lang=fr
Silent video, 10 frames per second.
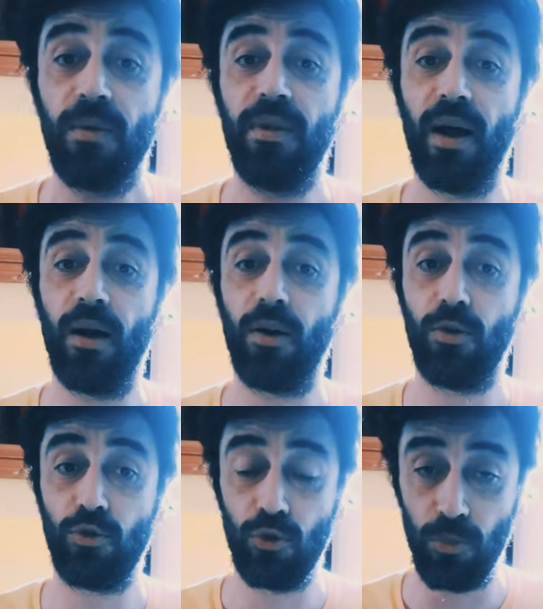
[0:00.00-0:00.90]

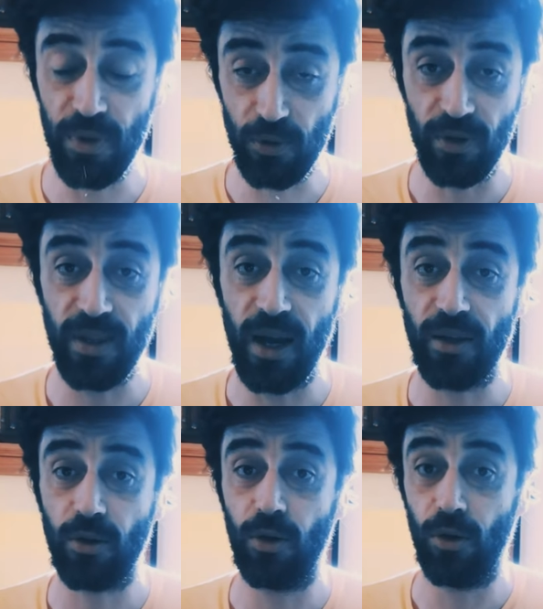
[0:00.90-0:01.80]
dans une pièce de
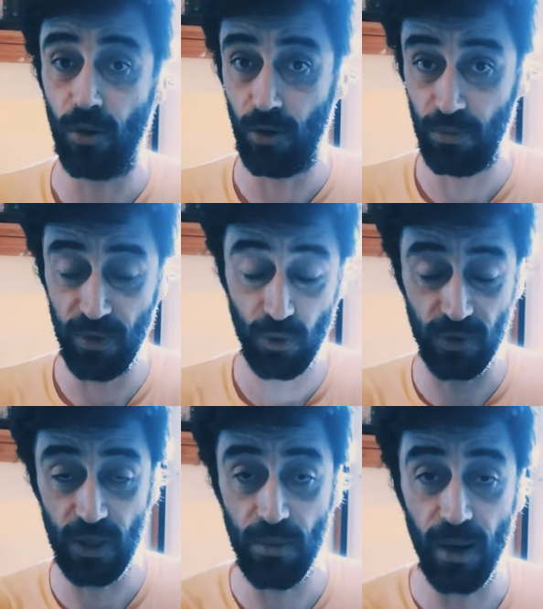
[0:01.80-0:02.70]
théâtre mise au
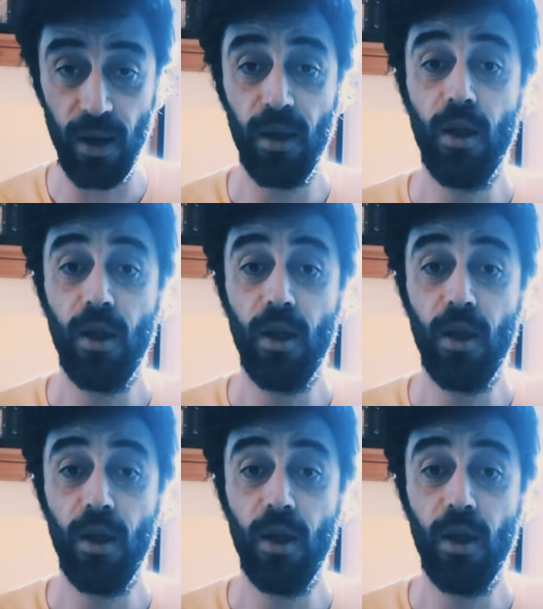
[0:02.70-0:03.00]
cinéma